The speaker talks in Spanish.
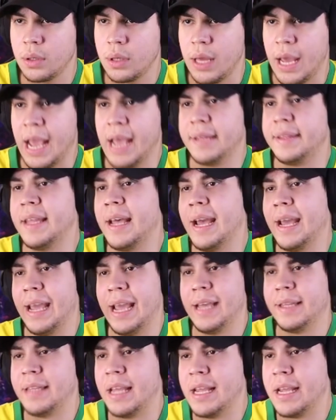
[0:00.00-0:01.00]
Esta,
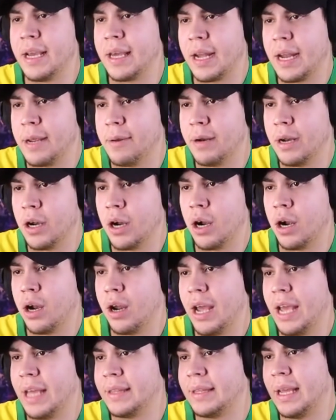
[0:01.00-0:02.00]
esta es increíble. No,
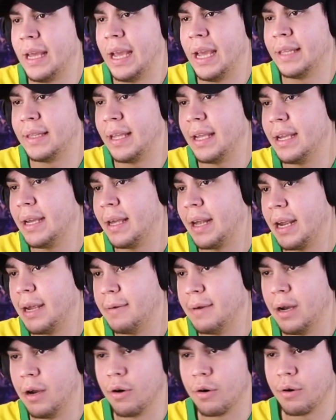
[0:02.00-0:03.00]
no, esta, esta es
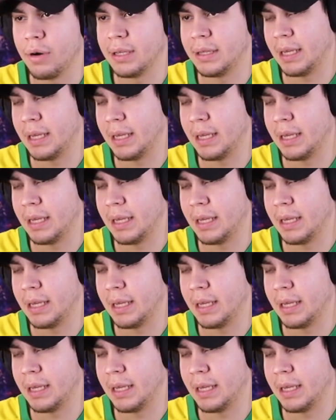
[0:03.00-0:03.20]
increíble, loco.